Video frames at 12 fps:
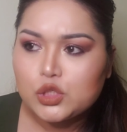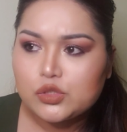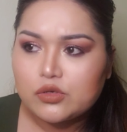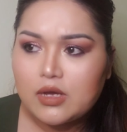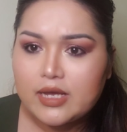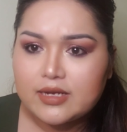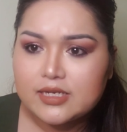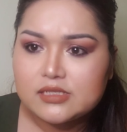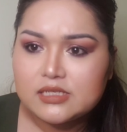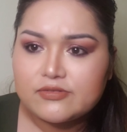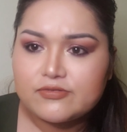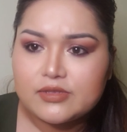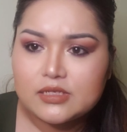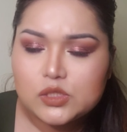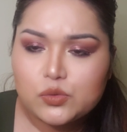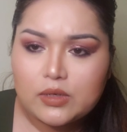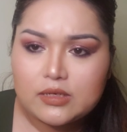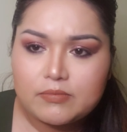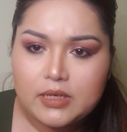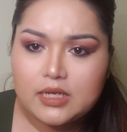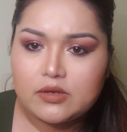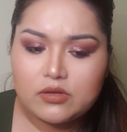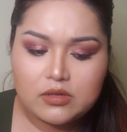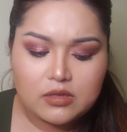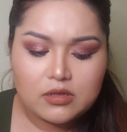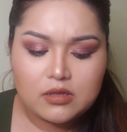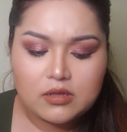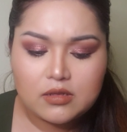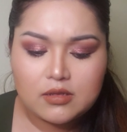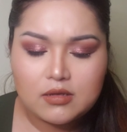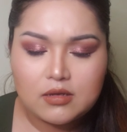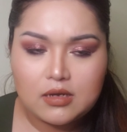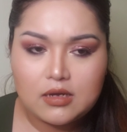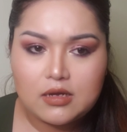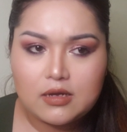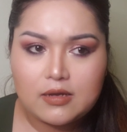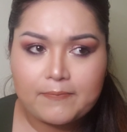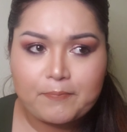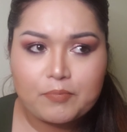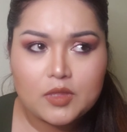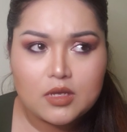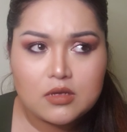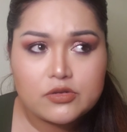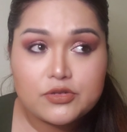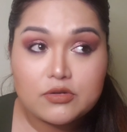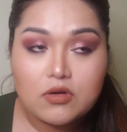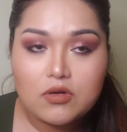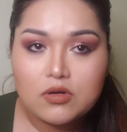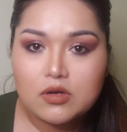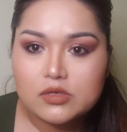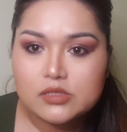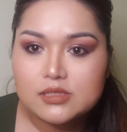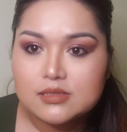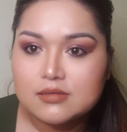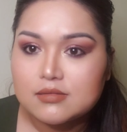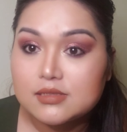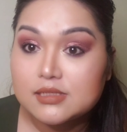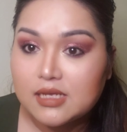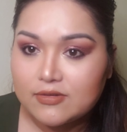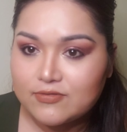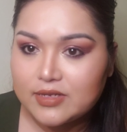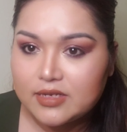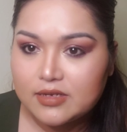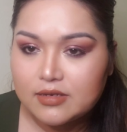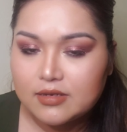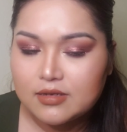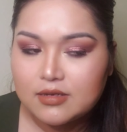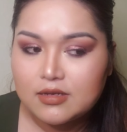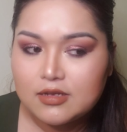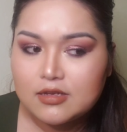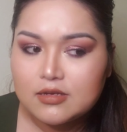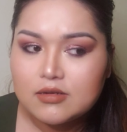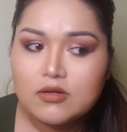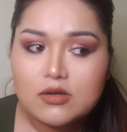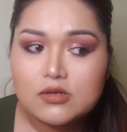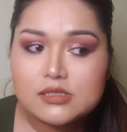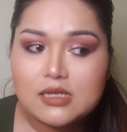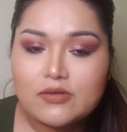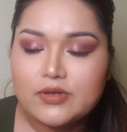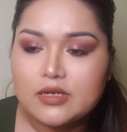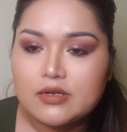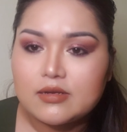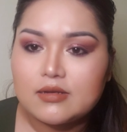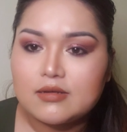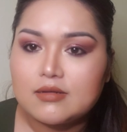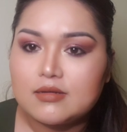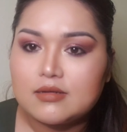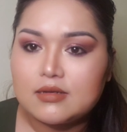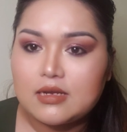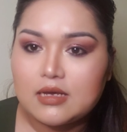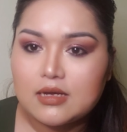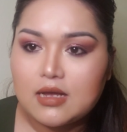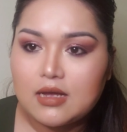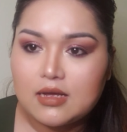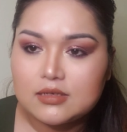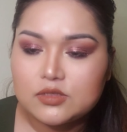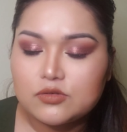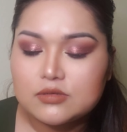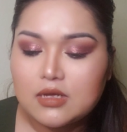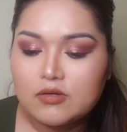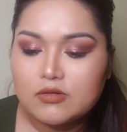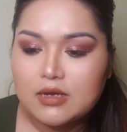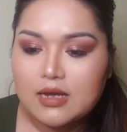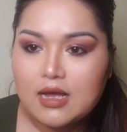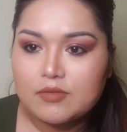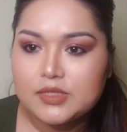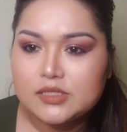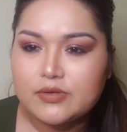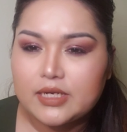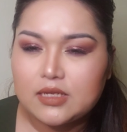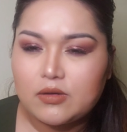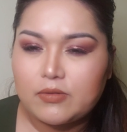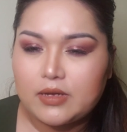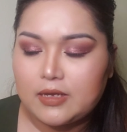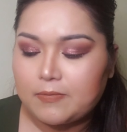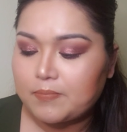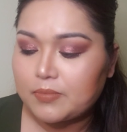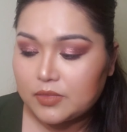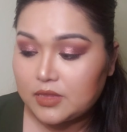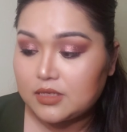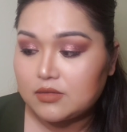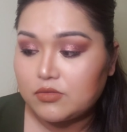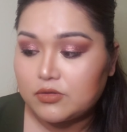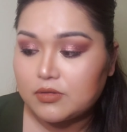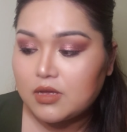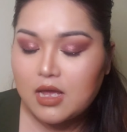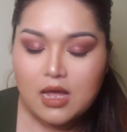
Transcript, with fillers: So, I received this one bottle uh, nung August 7. Nung August 7, nag-talk uh, na ako ng gamis right away dito.